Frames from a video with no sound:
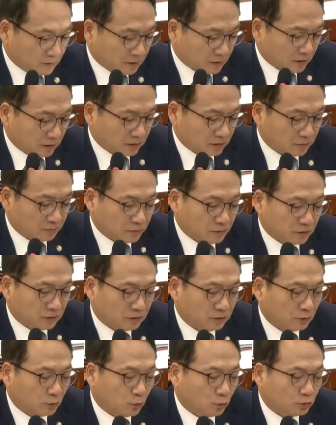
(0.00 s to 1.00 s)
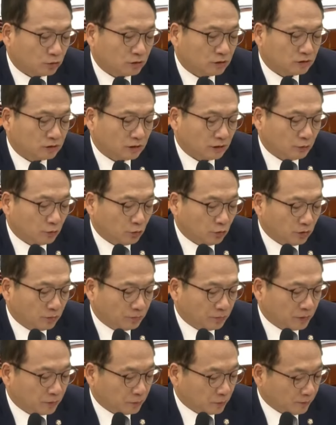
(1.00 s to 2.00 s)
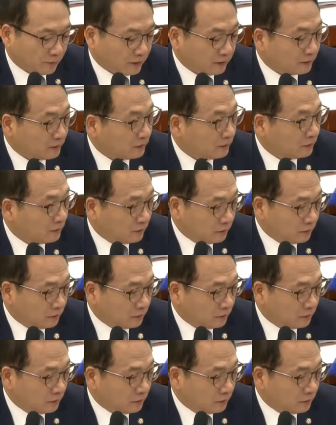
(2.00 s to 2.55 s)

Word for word: 상습적인 공직자윤리법 위반,